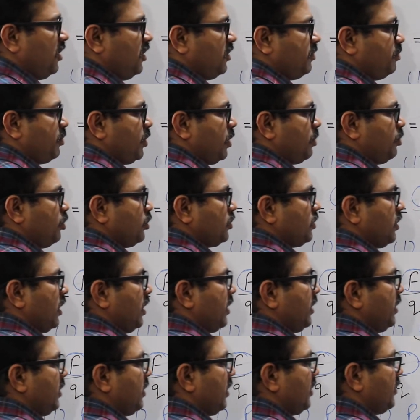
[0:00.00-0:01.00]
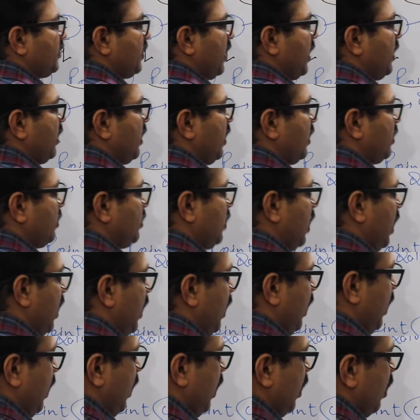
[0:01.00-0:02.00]
इस प्रोपोर्शनलिटी का साइन हटता
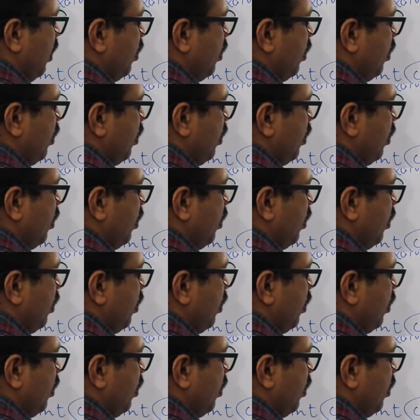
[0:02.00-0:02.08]
है